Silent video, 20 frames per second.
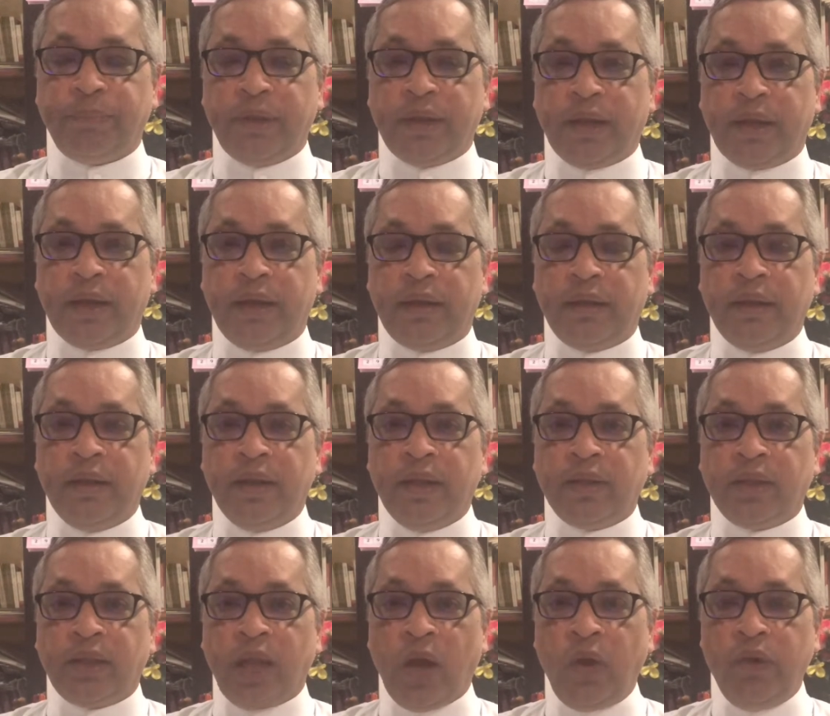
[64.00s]
பிறகு
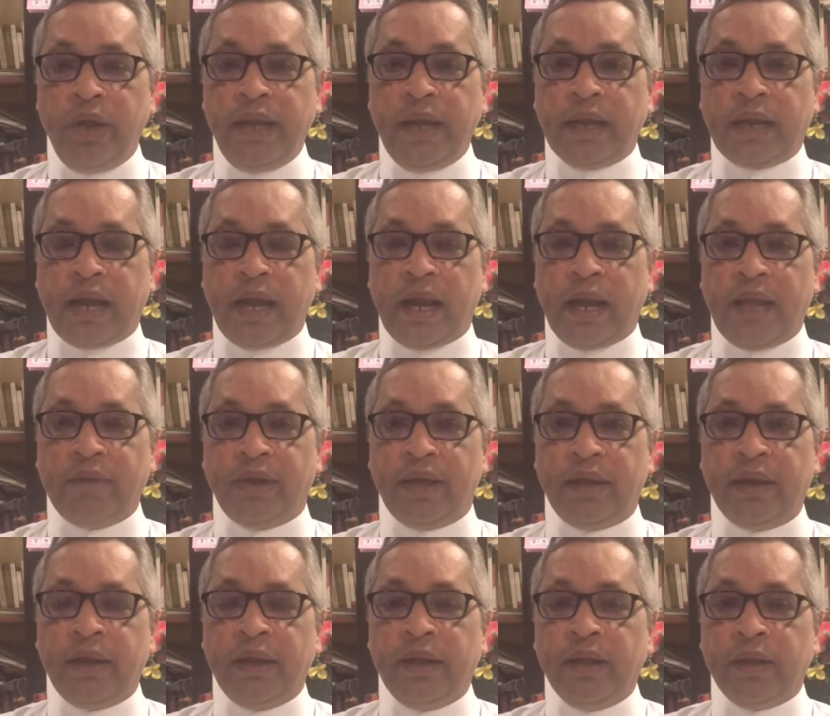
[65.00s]
தன்னுடைய
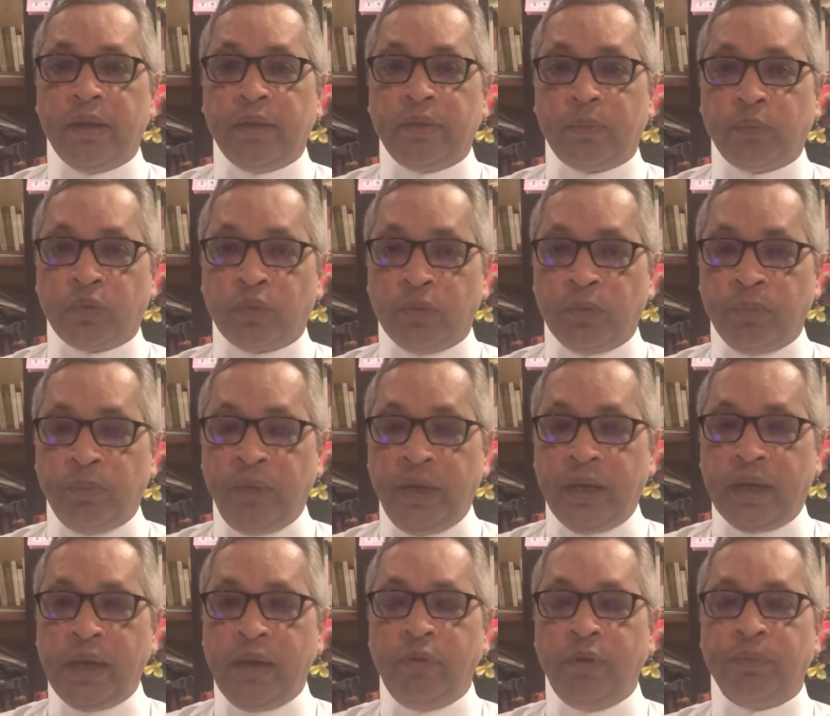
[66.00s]
கணவர்
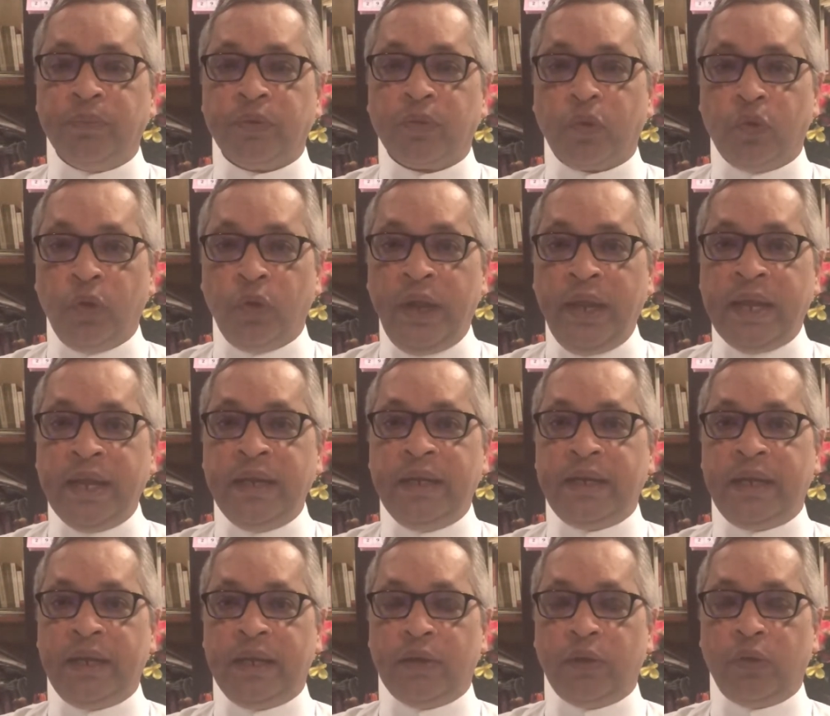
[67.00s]
மிகவும்
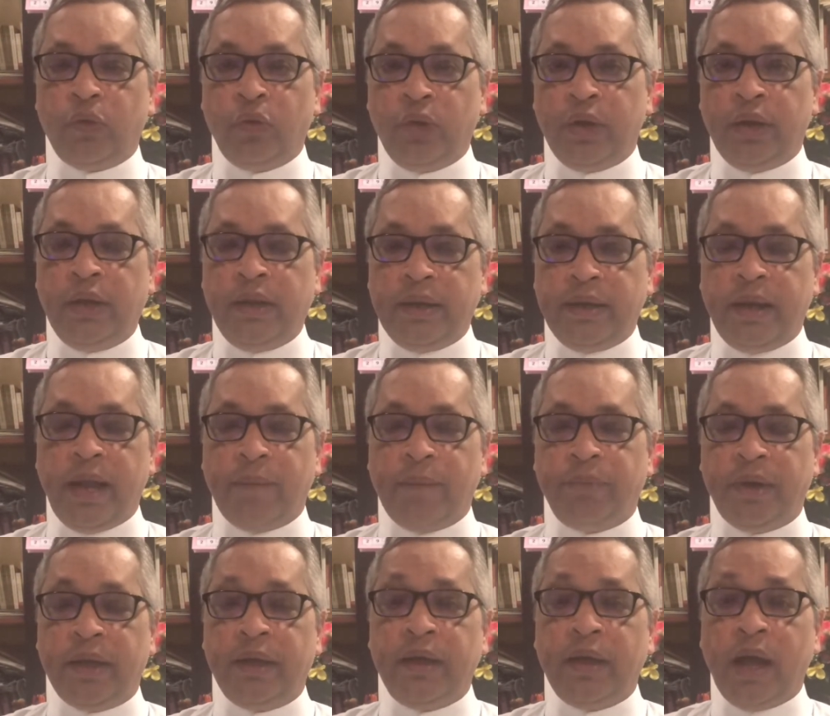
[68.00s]
குடிக்கின்ற ஒரு
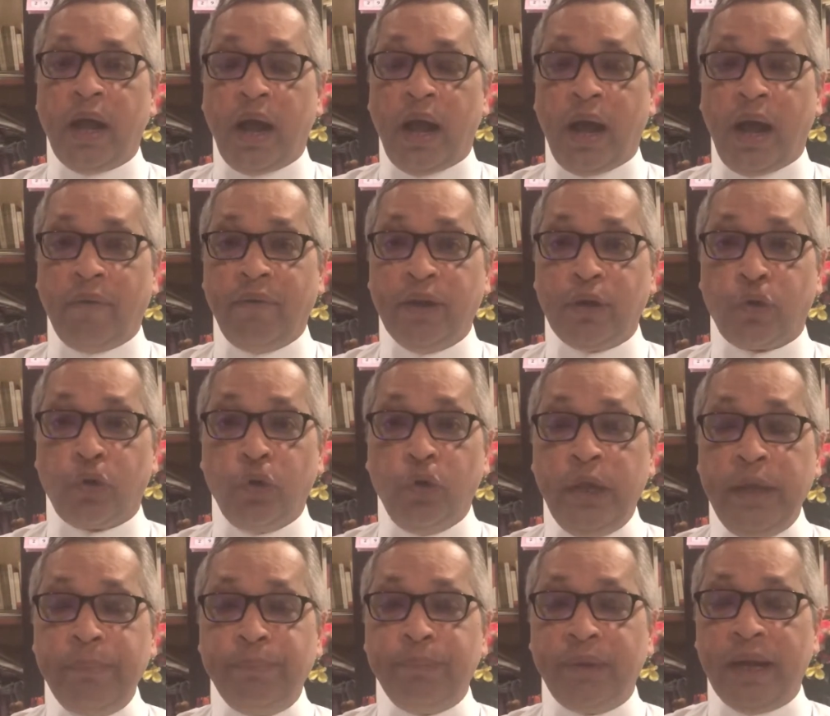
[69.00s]
நபர் அவர்
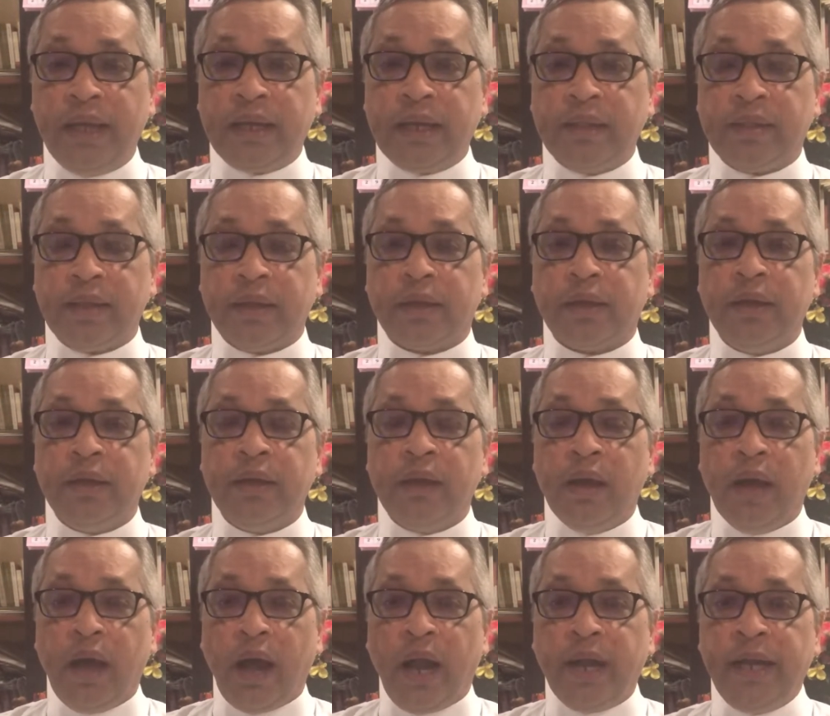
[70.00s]
குடி பழக்கத்திற்கு
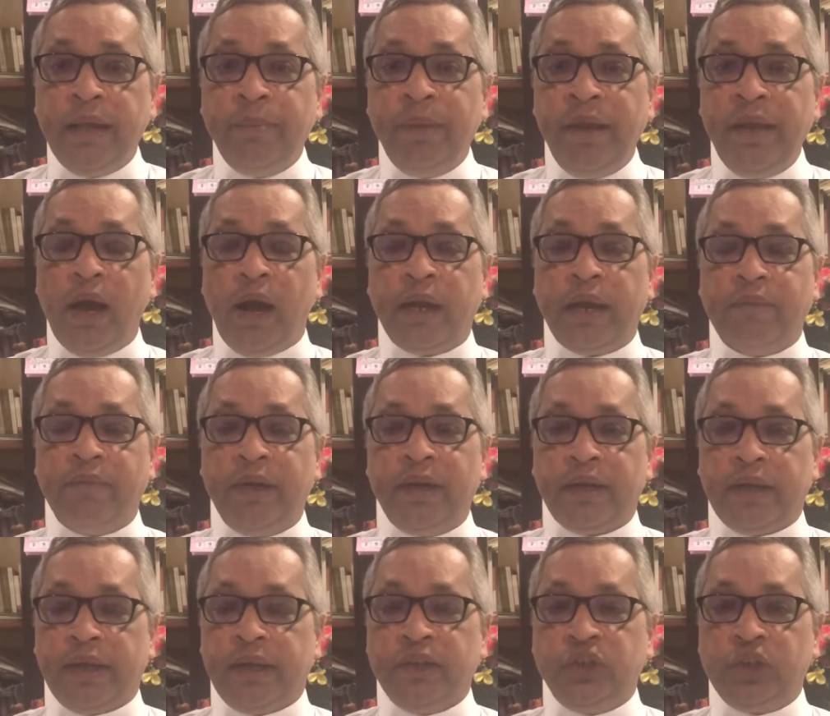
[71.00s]
அடிமையானவர்
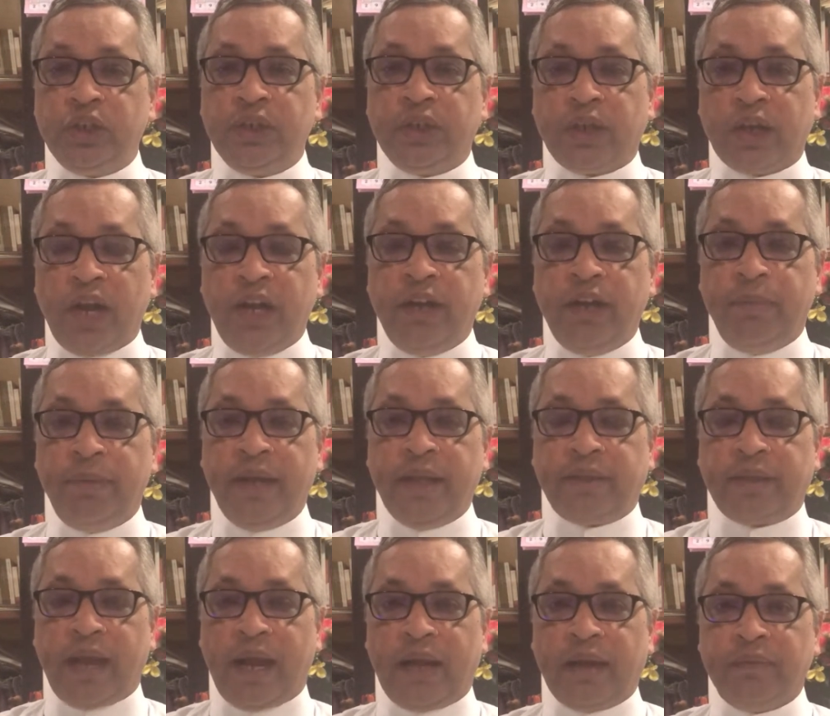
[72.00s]
என்று
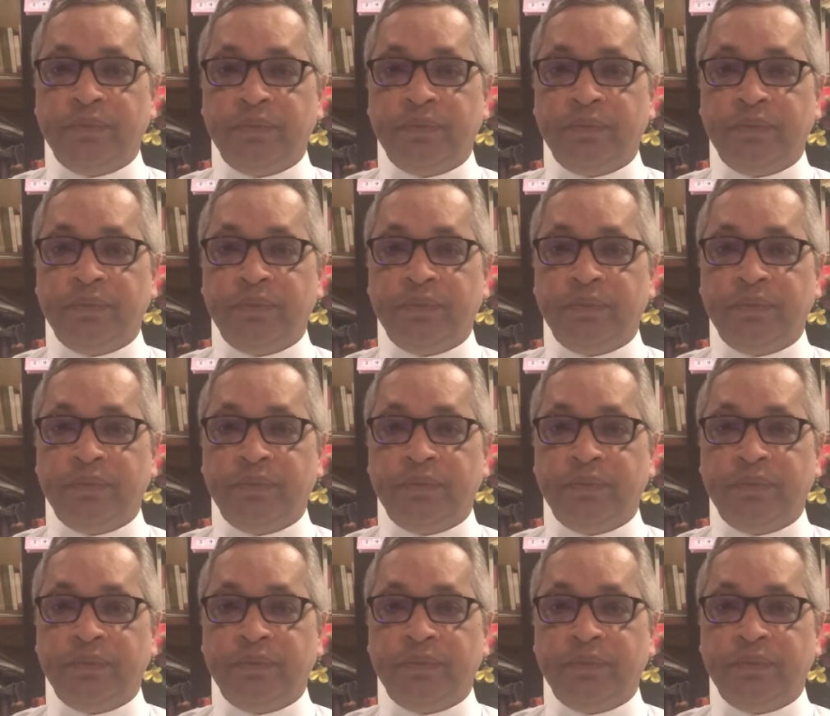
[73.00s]
கண்டுபிடித்தார்